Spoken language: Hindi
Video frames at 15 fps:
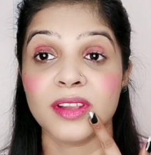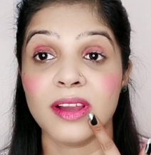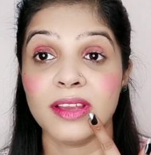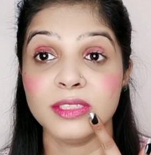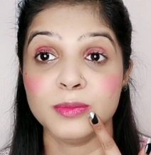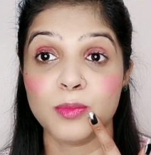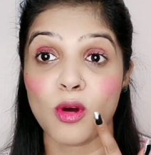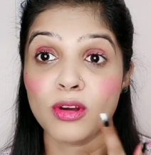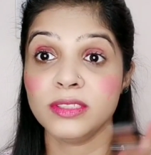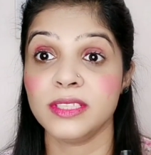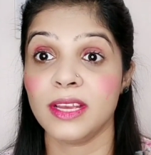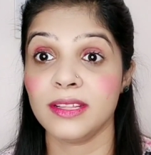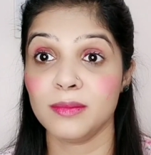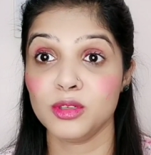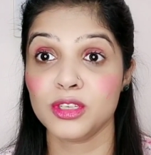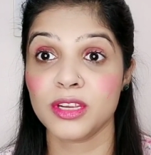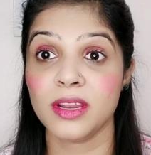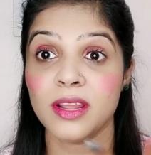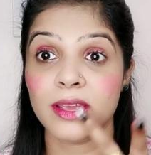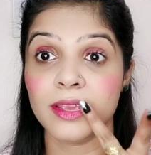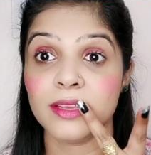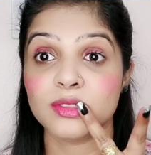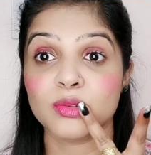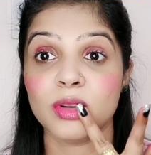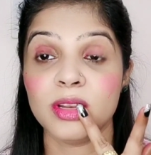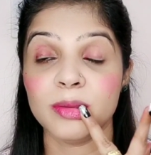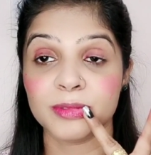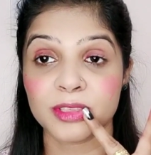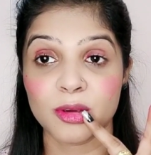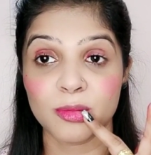गाइस बहुत ज़्यादा मुश्किल है इसको
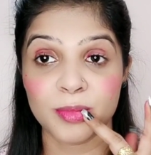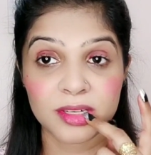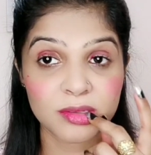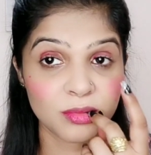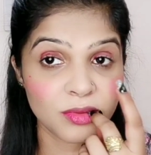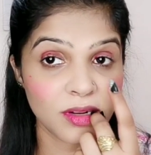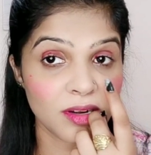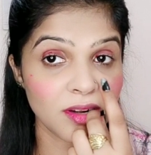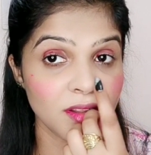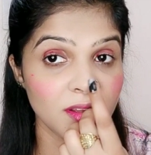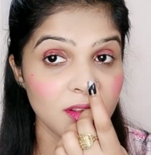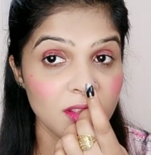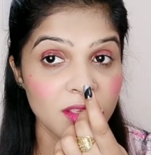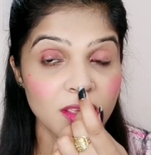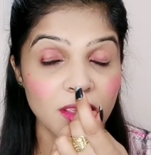लिप्स के ऊपर से उतारना